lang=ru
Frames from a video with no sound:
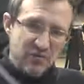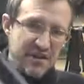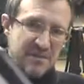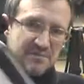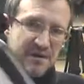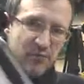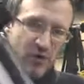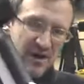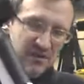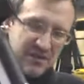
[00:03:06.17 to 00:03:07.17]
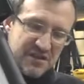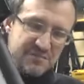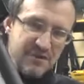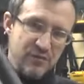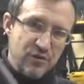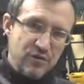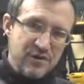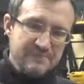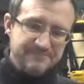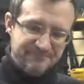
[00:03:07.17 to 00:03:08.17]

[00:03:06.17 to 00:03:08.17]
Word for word: вот этот прибор, вот этот прибор, он